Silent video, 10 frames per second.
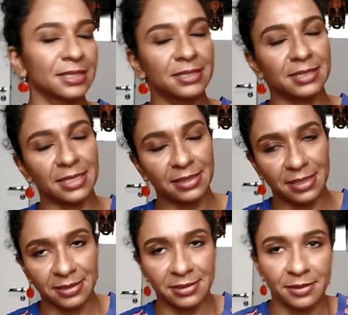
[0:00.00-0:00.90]

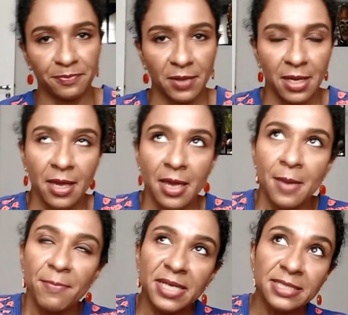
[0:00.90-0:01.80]
transcendência.
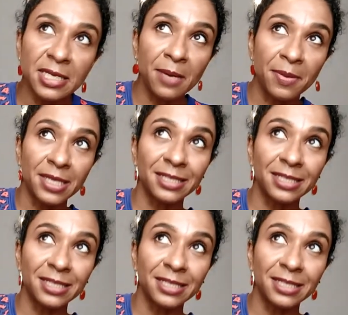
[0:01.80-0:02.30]
Perceba,